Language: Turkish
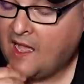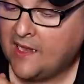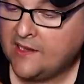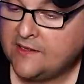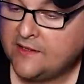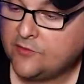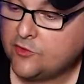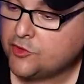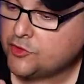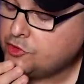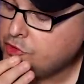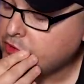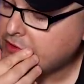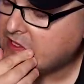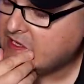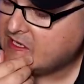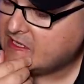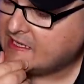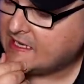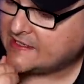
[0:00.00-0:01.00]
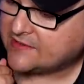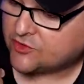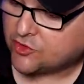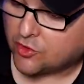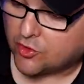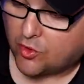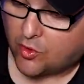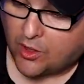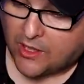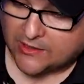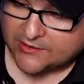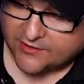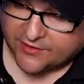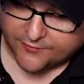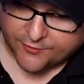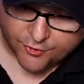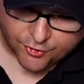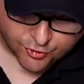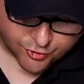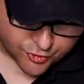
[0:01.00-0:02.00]
Antivirüsü yükledikten sonra o
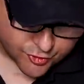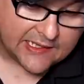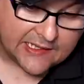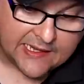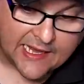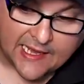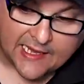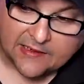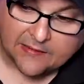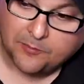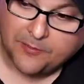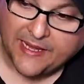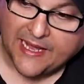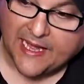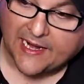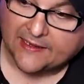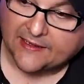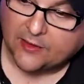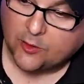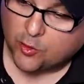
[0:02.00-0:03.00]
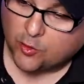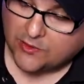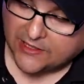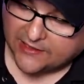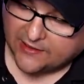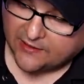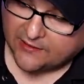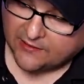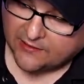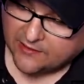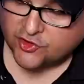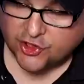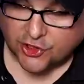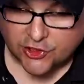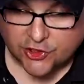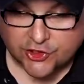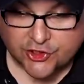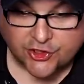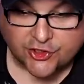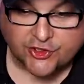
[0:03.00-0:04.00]
antivirüs gider bir yerde yüklenir.
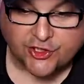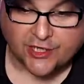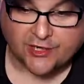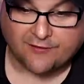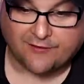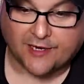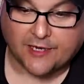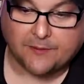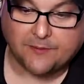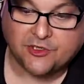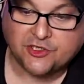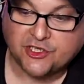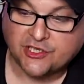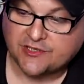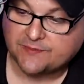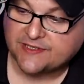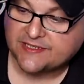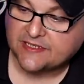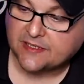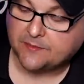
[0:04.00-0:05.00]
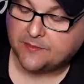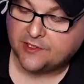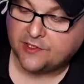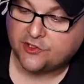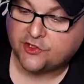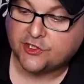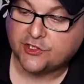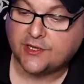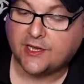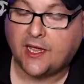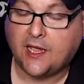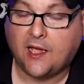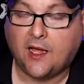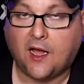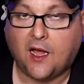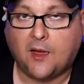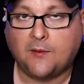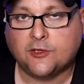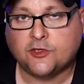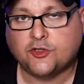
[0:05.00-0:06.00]
Çalışır canavar gibi işletim sisteminin içinde.
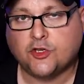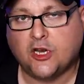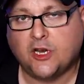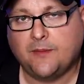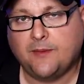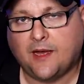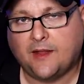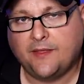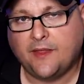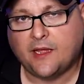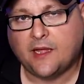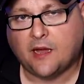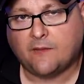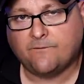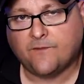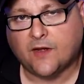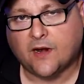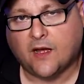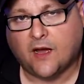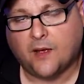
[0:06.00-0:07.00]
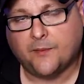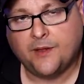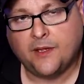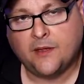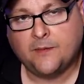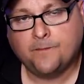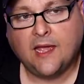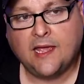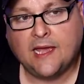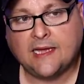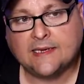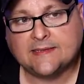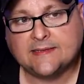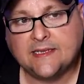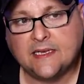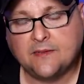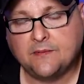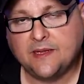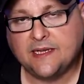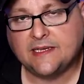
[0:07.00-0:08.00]
Ama şöyle bir handikap var abi. Eğer
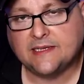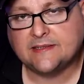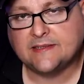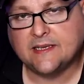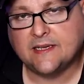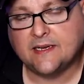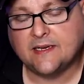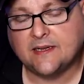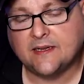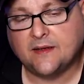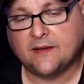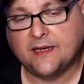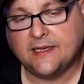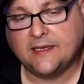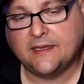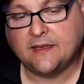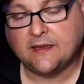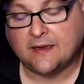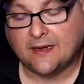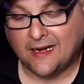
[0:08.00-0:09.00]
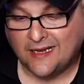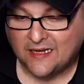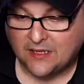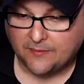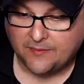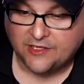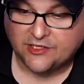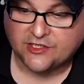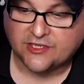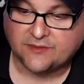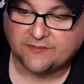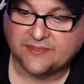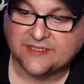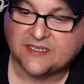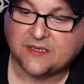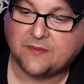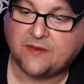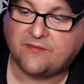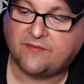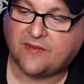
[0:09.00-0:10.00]
senin bilgisayarında e, crack'te bir işletim
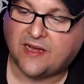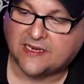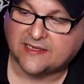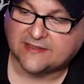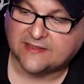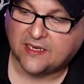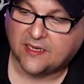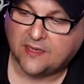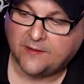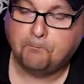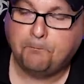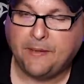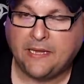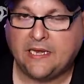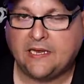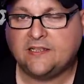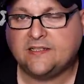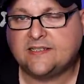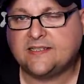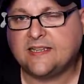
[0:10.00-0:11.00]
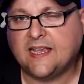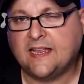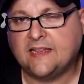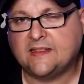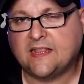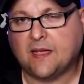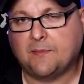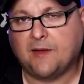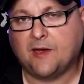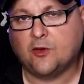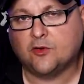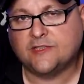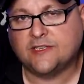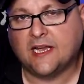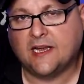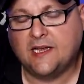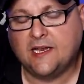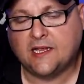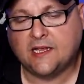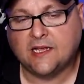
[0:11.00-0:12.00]
sistemin varsa birincisi en temel
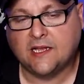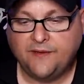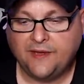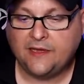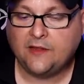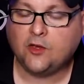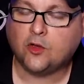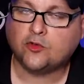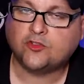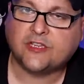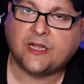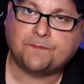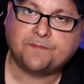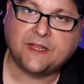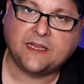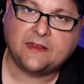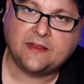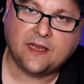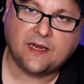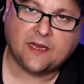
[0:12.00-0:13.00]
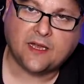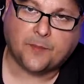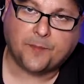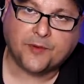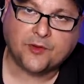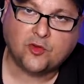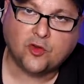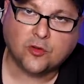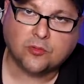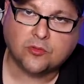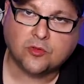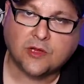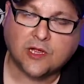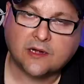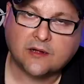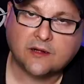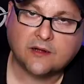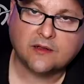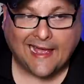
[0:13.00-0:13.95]
özellik Windows update'leri kapatıyor bunlar.